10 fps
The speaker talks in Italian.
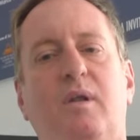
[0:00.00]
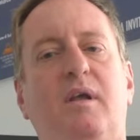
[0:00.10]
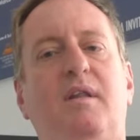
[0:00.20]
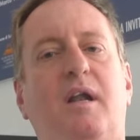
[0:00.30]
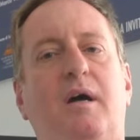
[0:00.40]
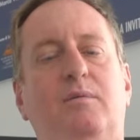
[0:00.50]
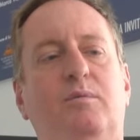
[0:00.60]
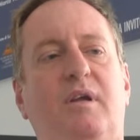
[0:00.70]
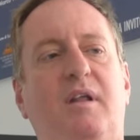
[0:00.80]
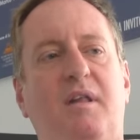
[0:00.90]
Quindi sarà
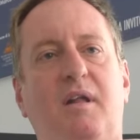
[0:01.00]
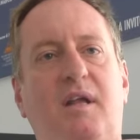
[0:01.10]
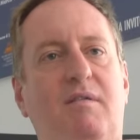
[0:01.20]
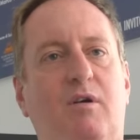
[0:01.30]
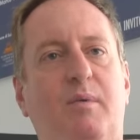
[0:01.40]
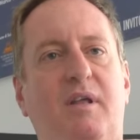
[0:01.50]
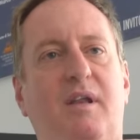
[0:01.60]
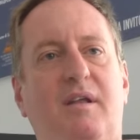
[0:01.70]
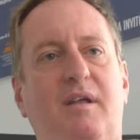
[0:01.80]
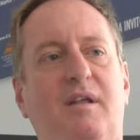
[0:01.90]
un'iniziativa
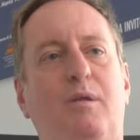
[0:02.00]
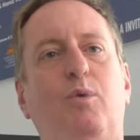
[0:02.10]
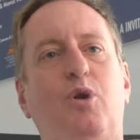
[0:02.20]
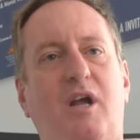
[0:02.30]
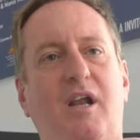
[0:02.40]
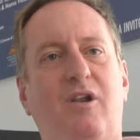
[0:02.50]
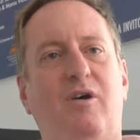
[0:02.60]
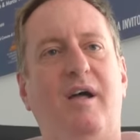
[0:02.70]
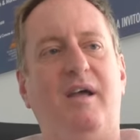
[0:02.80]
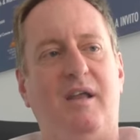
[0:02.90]
dire, di, di,
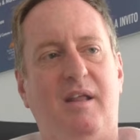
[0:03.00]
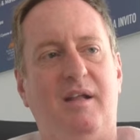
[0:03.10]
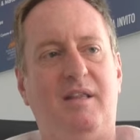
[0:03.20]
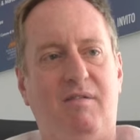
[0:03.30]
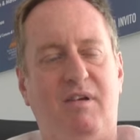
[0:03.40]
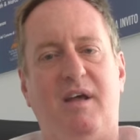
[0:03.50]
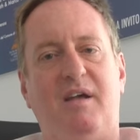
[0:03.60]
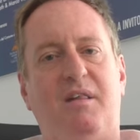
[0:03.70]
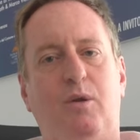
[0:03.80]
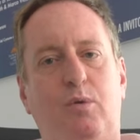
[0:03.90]
suggello anche di attività
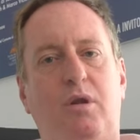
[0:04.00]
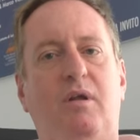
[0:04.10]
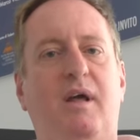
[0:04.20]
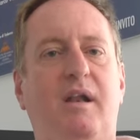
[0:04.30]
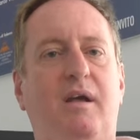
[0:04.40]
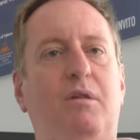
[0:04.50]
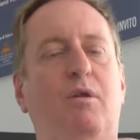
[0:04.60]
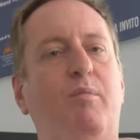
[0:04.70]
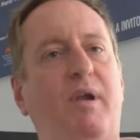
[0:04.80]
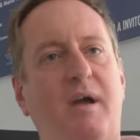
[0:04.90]
istituzionali che
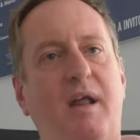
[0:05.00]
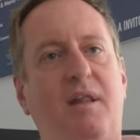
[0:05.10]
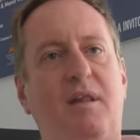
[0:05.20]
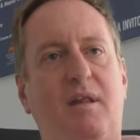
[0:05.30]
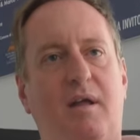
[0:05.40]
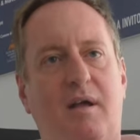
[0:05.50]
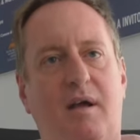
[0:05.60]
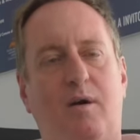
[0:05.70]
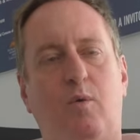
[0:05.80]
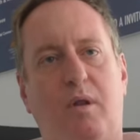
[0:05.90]
sono pregresse
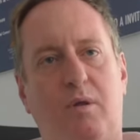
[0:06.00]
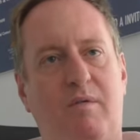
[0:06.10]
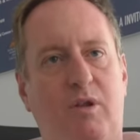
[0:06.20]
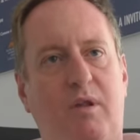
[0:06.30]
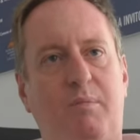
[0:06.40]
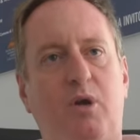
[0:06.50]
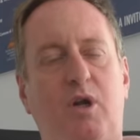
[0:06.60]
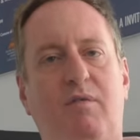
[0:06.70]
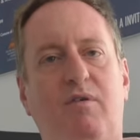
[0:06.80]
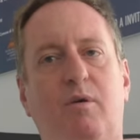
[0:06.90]
a questo evento
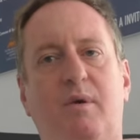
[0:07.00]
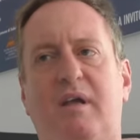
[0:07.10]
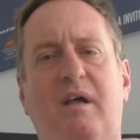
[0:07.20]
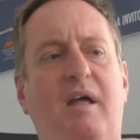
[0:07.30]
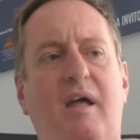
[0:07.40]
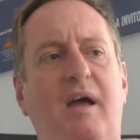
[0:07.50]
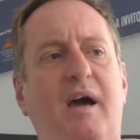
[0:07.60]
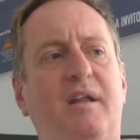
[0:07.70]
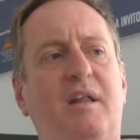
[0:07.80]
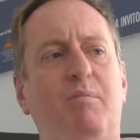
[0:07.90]
specifico perché
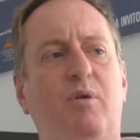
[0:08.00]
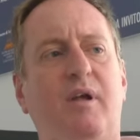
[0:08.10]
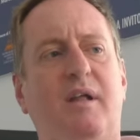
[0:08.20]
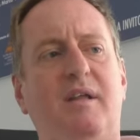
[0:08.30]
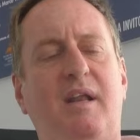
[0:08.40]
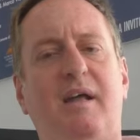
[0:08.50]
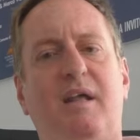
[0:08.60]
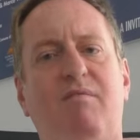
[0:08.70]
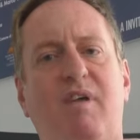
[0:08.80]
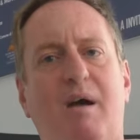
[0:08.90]
ad esempio noi a
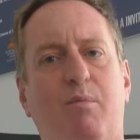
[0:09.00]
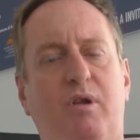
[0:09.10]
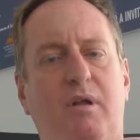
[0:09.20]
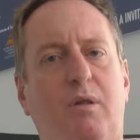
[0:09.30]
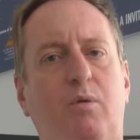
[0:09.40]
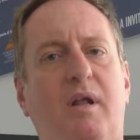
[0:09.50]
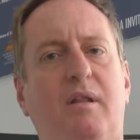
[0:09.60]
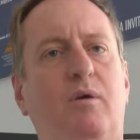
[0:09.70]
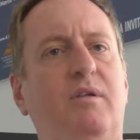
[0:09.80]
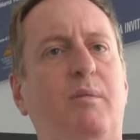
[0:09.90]
Tirana inviamo degli
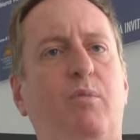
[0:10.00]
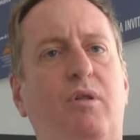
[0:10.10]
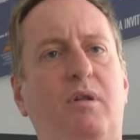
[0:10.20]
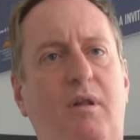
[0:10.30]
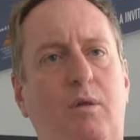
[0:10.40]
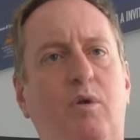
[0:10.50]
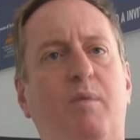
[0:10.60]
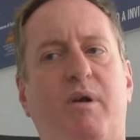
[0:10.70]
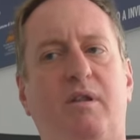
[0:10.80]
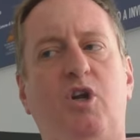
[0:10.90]
studenti con delle borse di
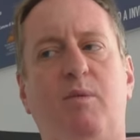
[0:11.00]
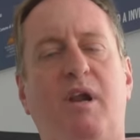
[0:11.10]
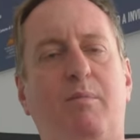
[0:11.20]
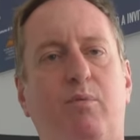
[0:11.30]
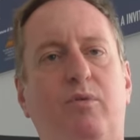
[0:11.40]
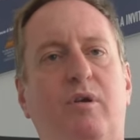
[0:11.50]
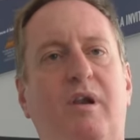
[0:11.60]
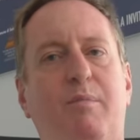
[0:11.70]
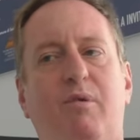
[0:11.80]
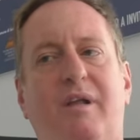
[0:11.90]
studio a partecipare appunto
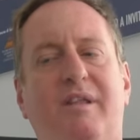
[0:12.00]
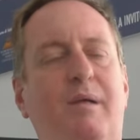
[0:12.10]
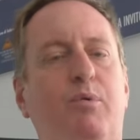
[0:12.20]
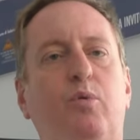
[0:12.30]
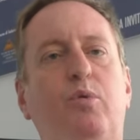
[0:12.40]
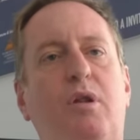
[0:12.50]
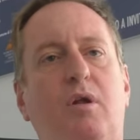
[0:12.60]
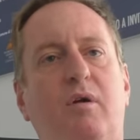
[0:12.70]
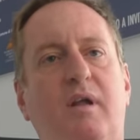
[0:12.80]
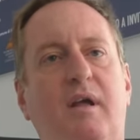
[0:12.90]
delle, a delle,
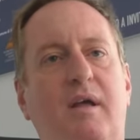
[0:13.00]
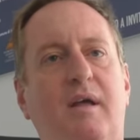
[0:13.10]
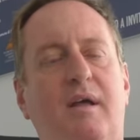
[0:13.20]
produzioni